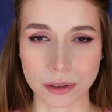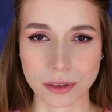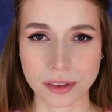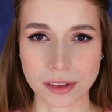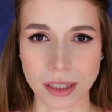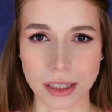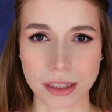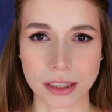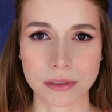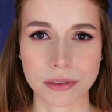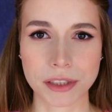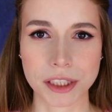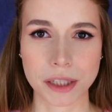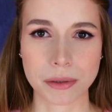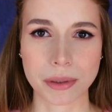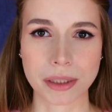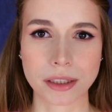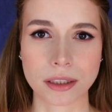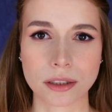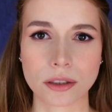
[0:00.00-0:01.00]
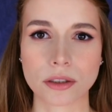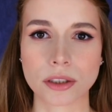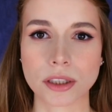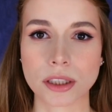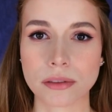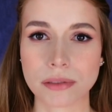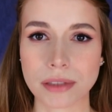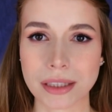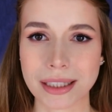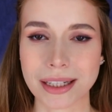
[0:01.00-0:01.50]
rozstania wiedziała tylko
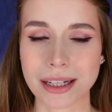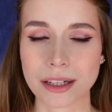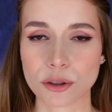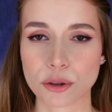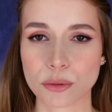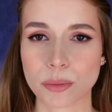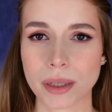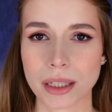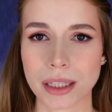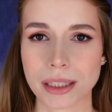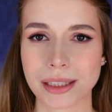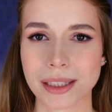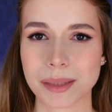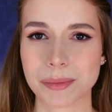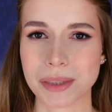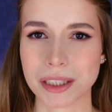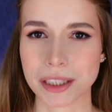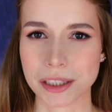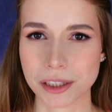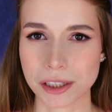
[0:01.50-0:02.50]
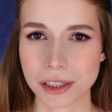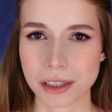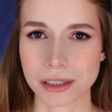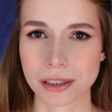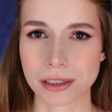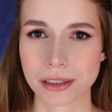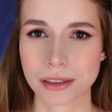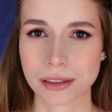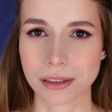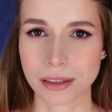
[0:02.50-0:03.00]
niewielka grupa jej
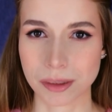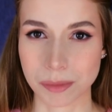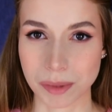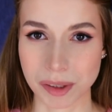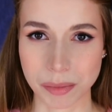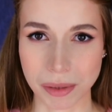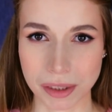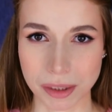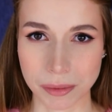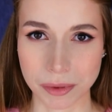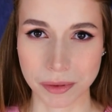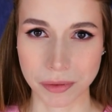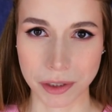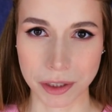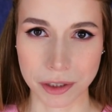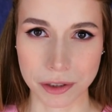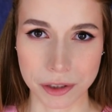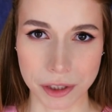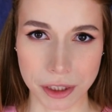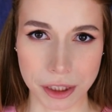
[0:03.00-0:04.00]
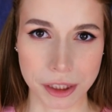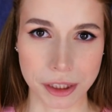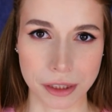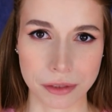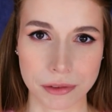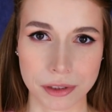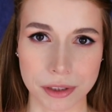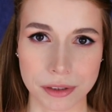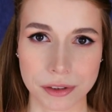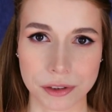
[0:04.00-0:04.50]
najbliższych. Tym aspektem swojego życia
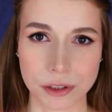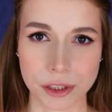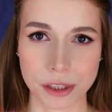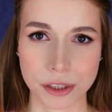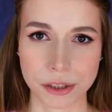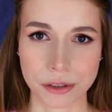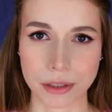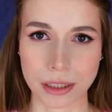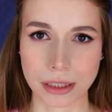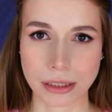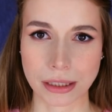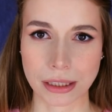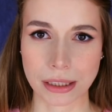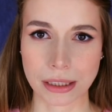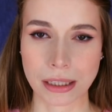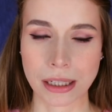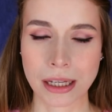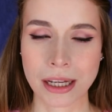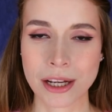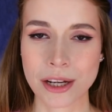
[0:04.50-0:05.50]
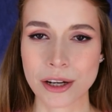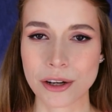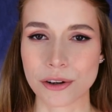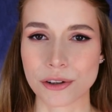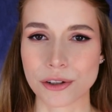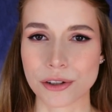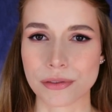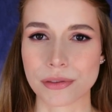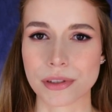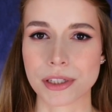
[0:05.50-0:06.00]
26-latka
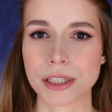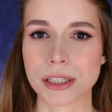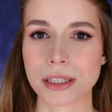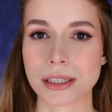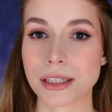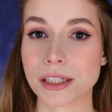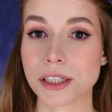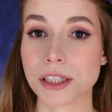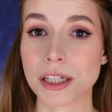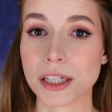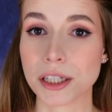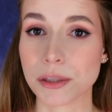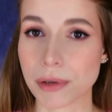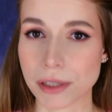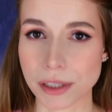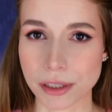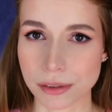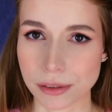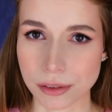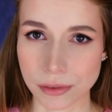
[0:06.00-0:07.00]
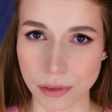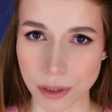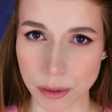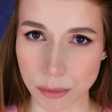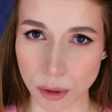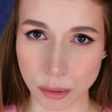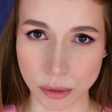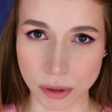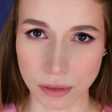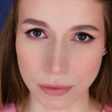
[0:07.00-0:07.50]
oczywiście nie dzieliła się ze
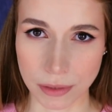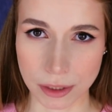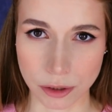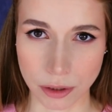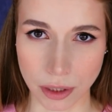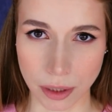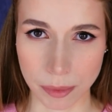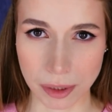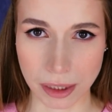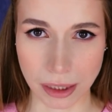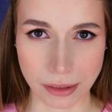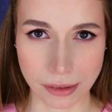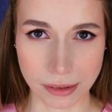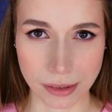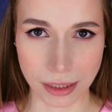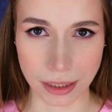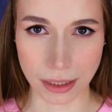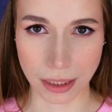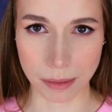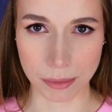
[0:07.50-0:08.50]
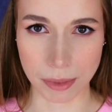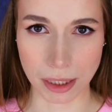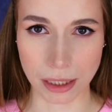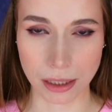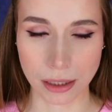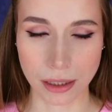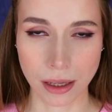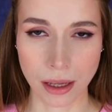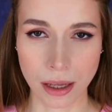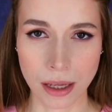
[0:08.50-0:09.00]
swoimi obserwatorami na Instagramie.
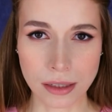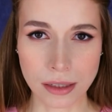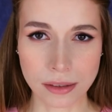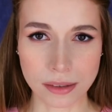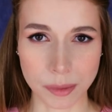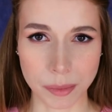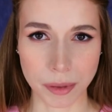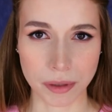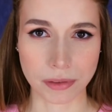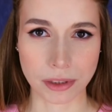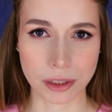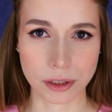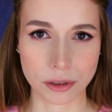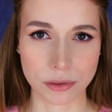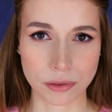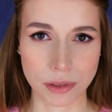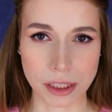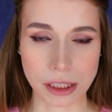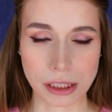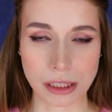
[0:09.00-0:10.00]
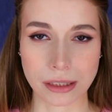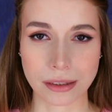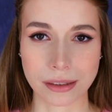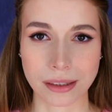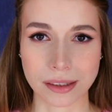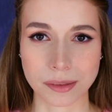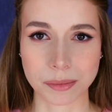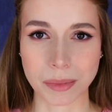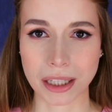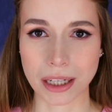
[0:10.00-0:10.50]
Zapewne to właśnie
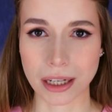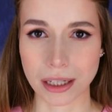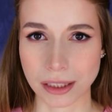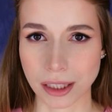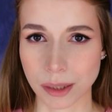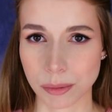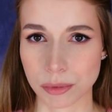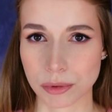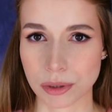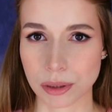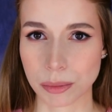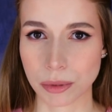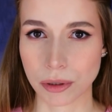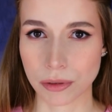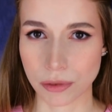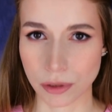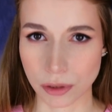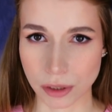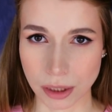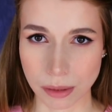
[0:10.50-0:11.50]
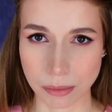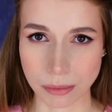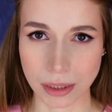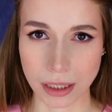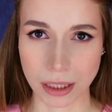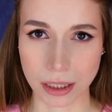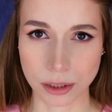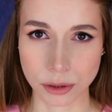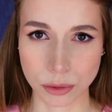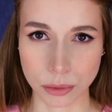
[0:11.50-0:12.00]
te zmagania były powodem,
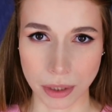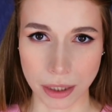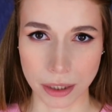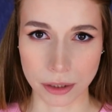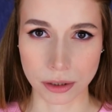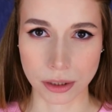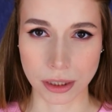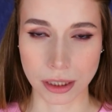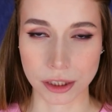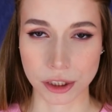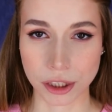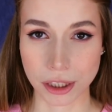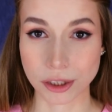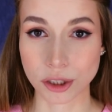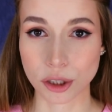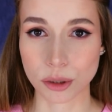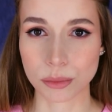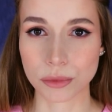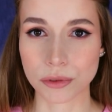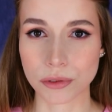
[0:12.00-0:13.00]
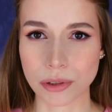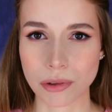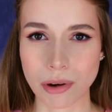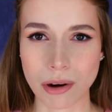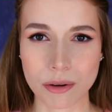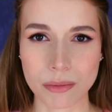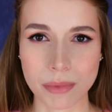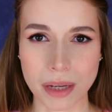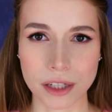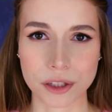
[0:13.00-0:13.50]
dla którego tak rzadko mówiła
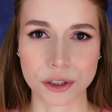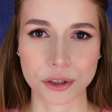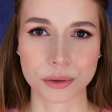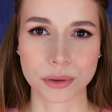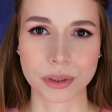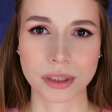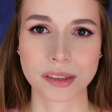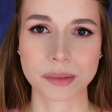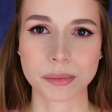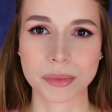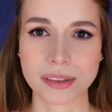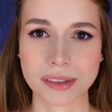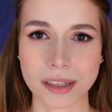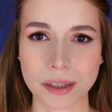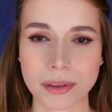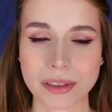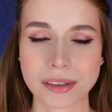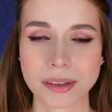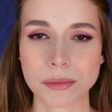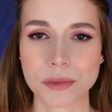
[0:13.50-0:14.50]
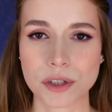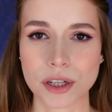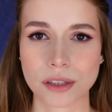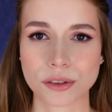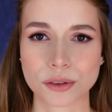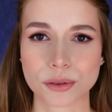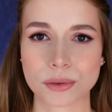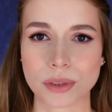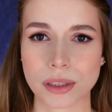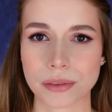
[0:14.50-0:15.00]
o mężu i nie spędzała z nim
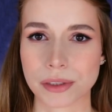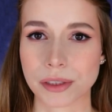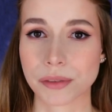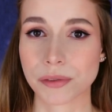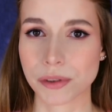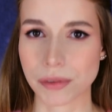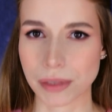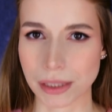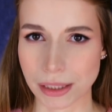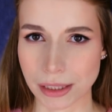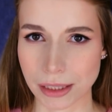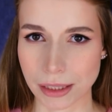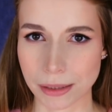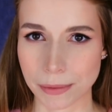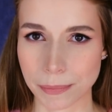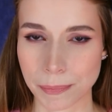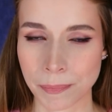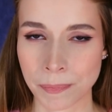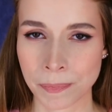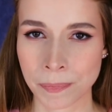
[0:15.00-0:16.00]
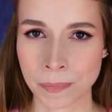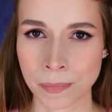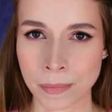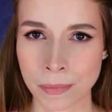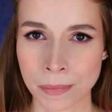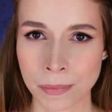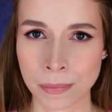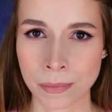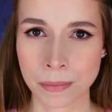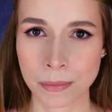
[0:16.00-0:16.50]
czasu nawet w święta.
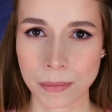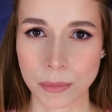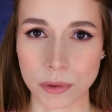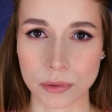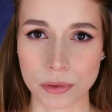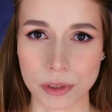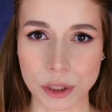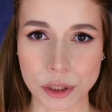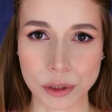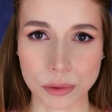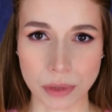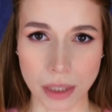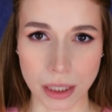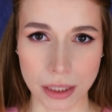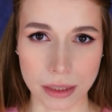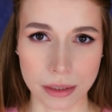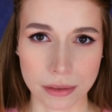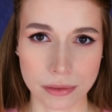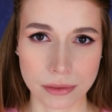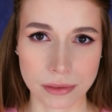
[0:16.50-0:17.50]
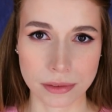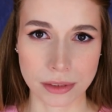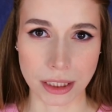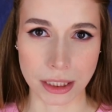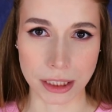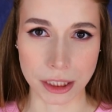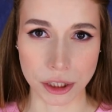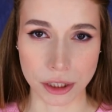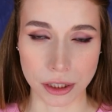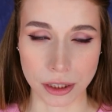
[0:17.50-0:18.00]
Po wyjściu na jaw
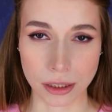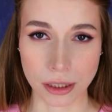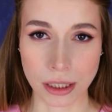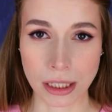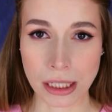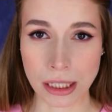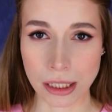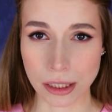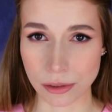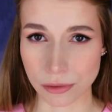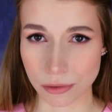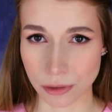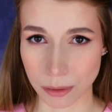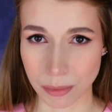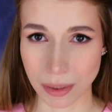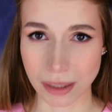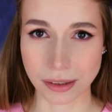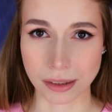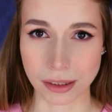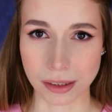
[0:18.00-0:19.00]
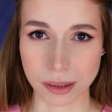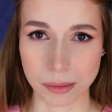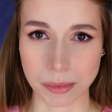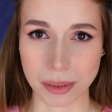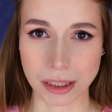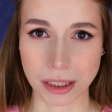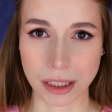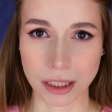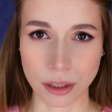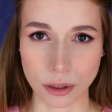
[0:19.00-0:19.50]
tragicznych informacji na
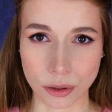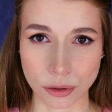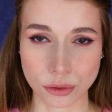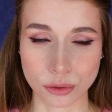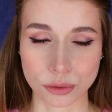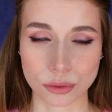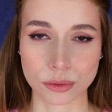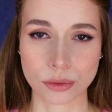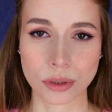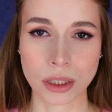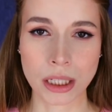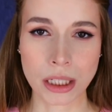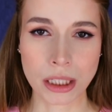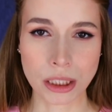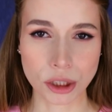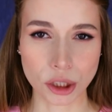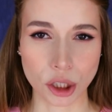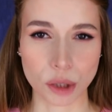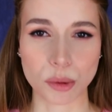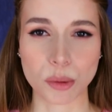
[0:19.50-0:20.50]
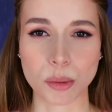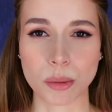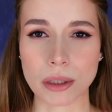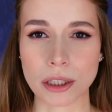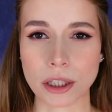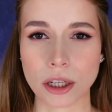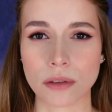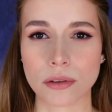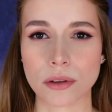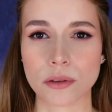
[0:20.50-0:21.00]
temat jej losu, Tom
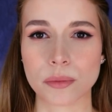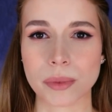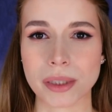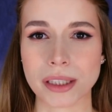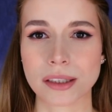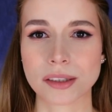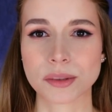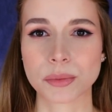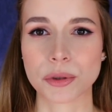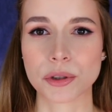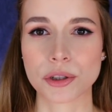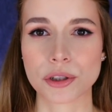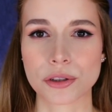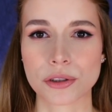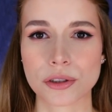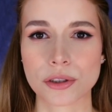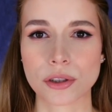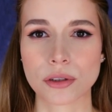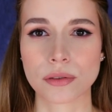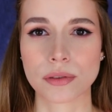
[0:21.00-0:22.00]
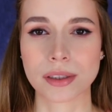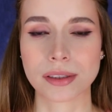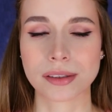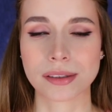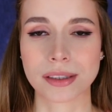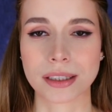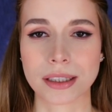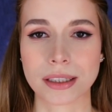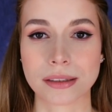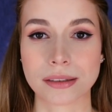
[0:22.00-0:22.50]
opublikował w mediach społecznościowych
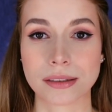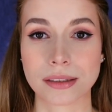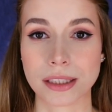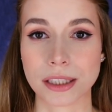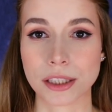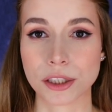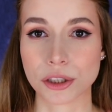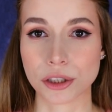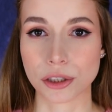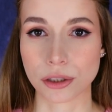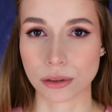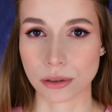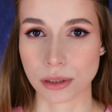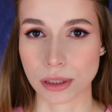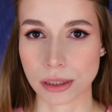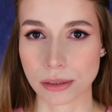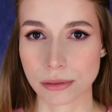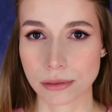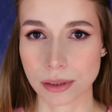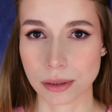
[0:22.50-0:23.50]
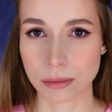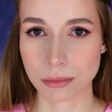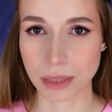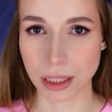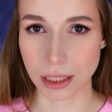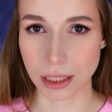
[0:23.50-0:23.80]
serię zdjęć żony, w tym